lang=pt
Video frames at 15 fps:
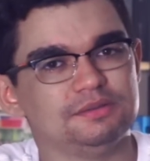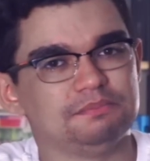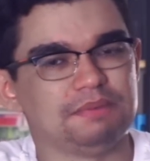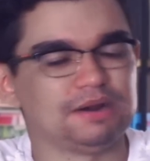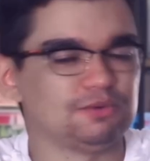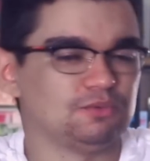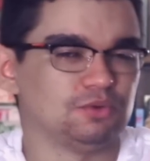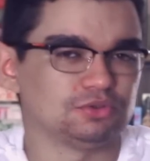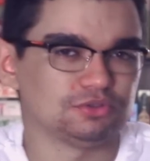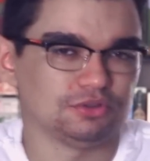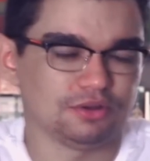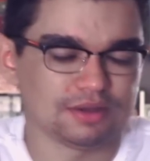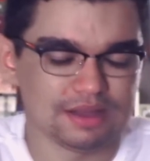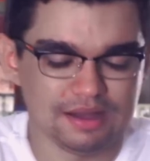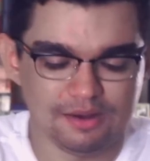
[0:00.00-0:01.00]
para um
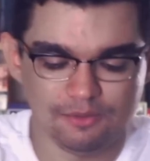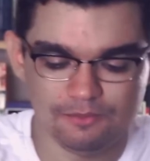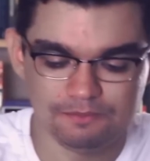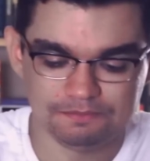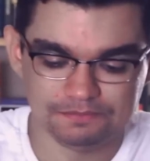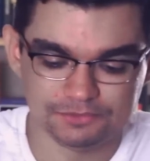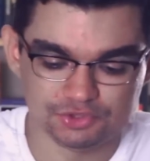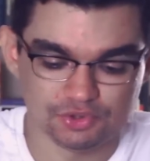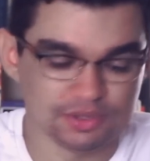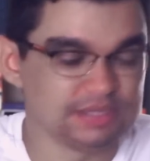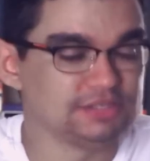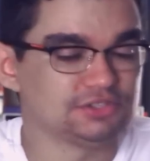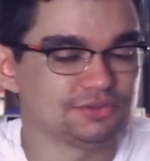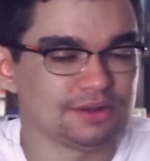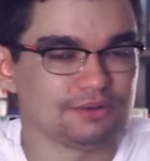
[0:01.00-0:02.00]
outro local. Só
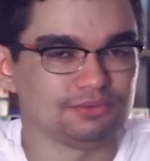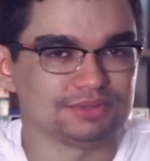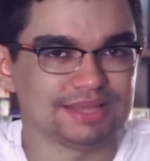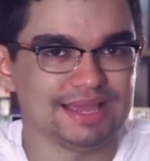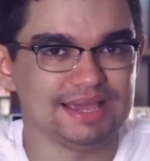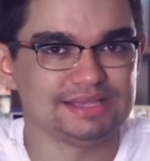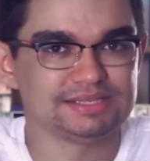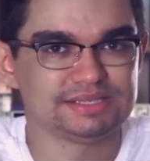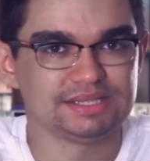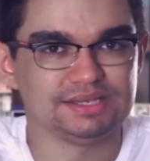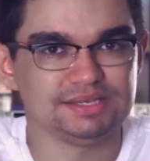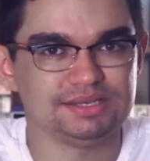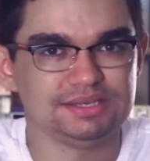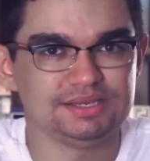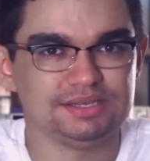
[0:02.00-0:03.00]
que isso não acontece
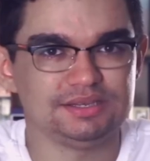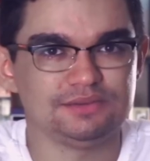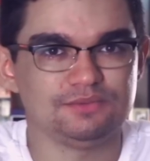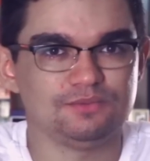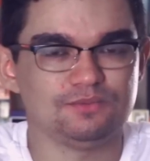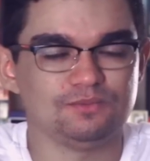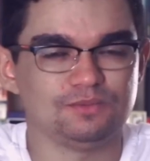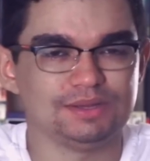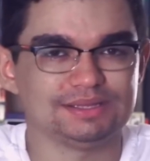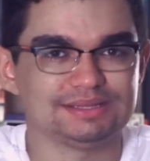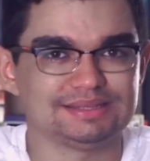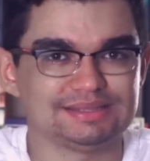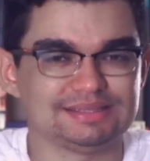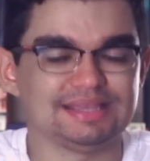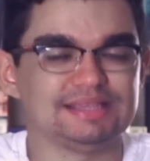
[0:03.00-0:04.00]
e uma
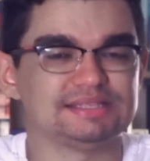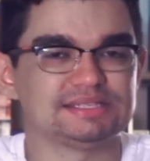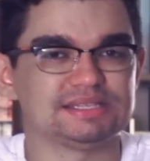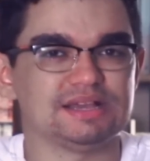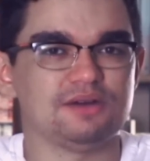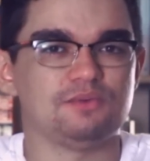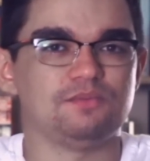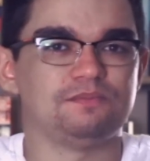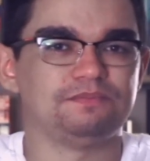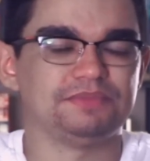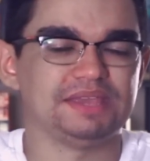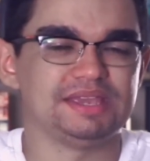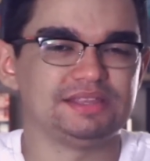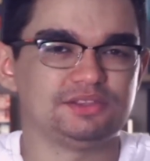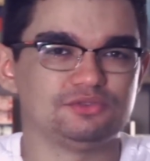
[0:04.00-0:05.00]
tensão
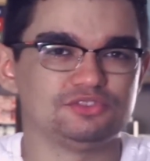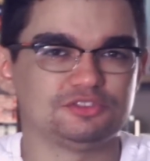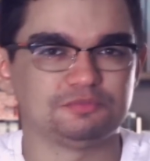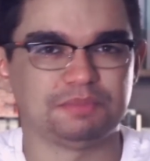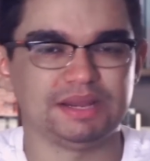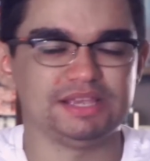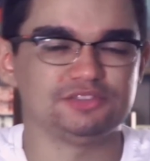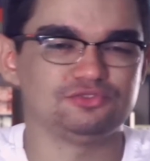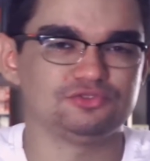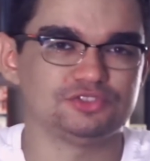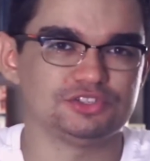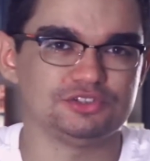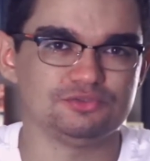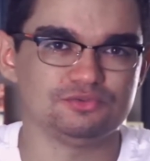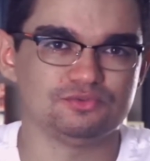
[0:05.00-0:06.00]
entre os
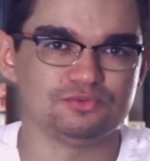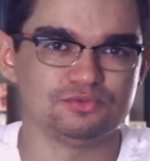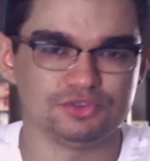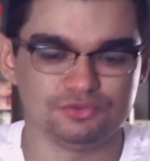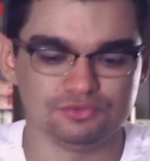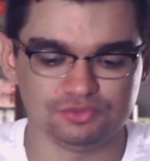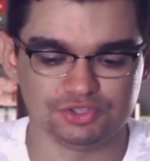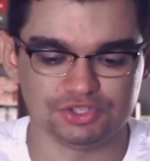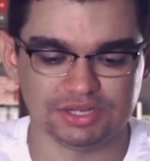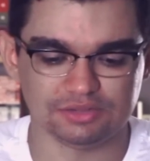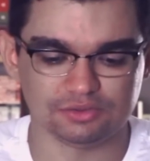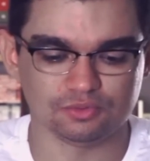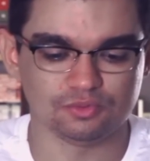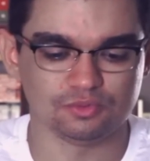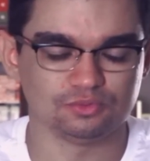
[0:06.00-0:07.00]
presos e o, e o
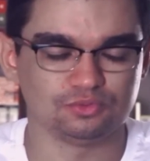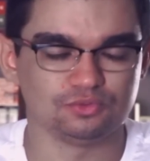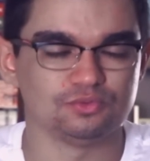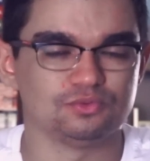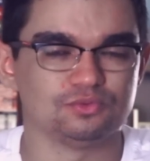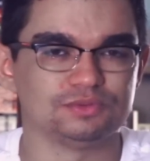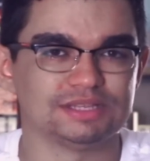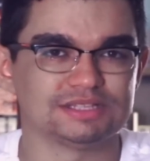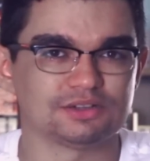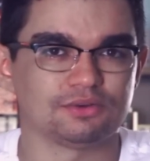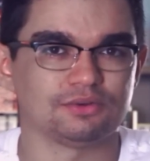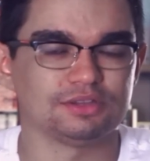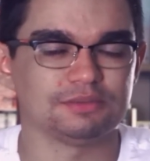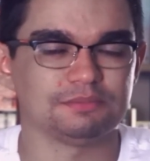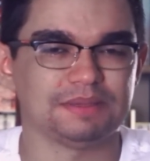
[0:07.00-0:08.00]
diretor do, dessa
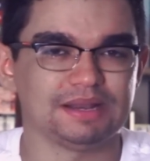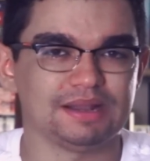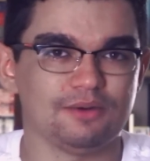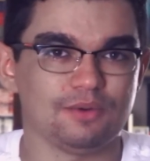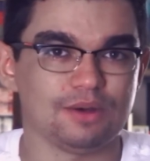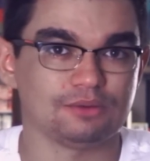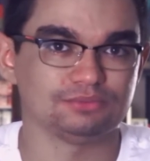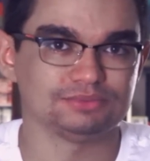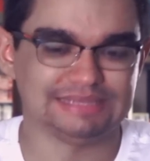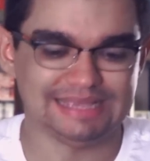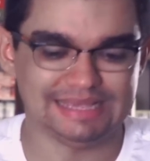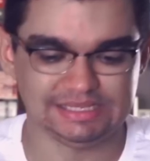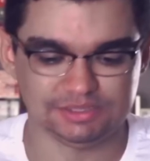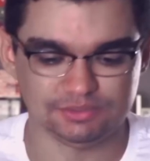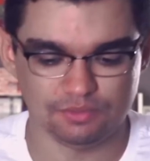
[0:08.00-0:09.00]
colônia penal
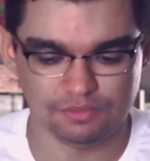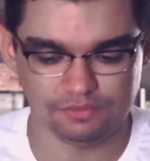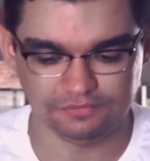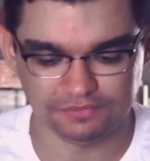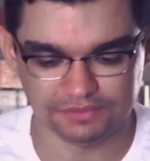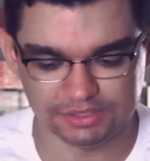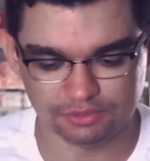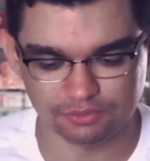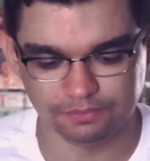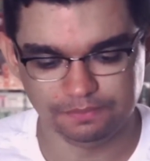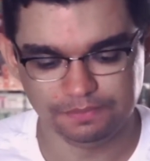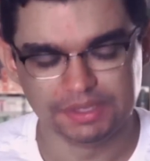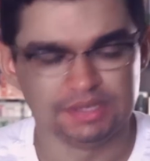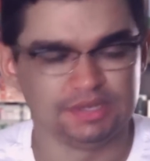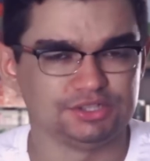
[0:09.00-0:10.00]
acontece, um conflito.
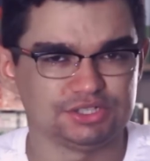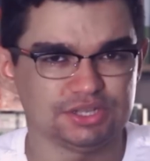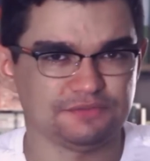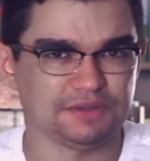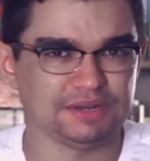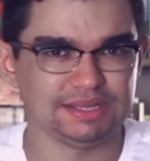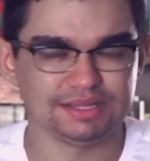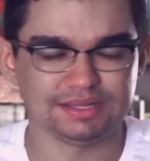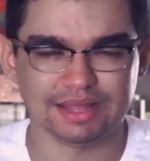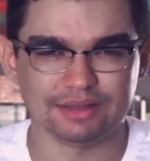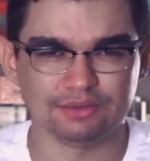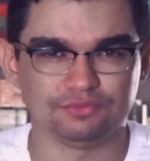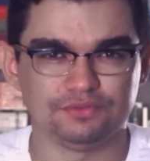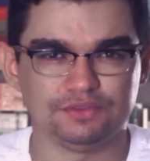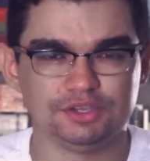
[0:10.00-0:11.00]
Já falei
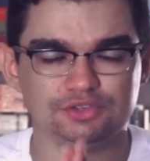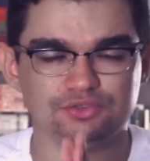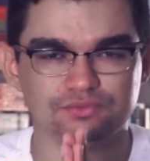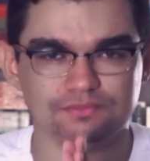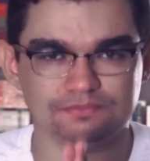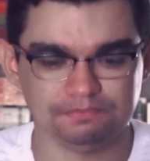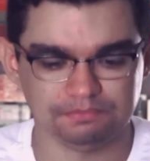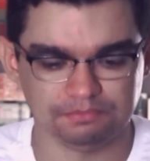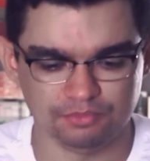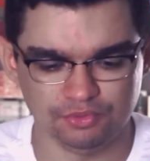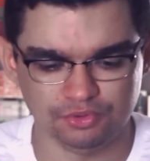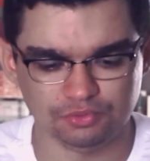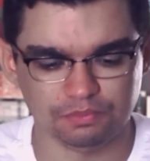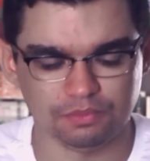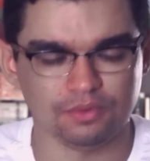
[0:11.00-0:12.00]
lá no vídeo,
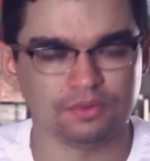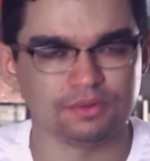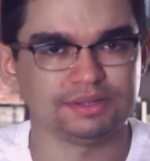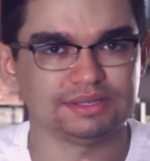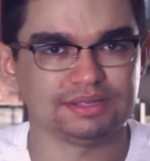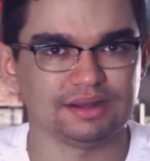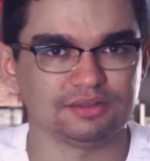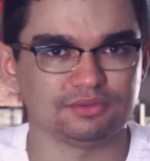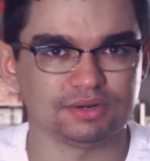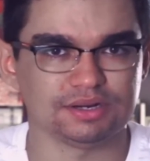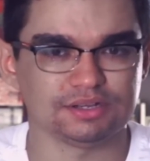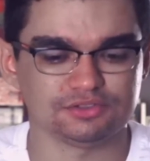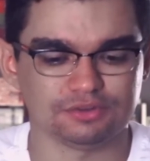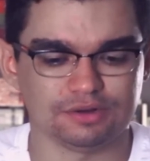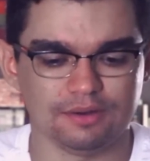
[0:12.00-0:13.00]
muito bom a literatura
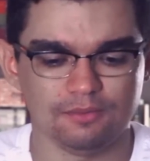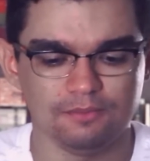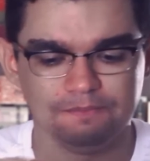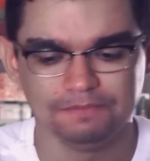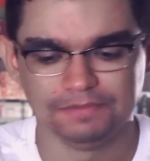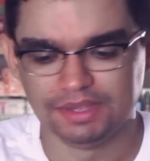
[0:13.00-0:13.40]
nacional.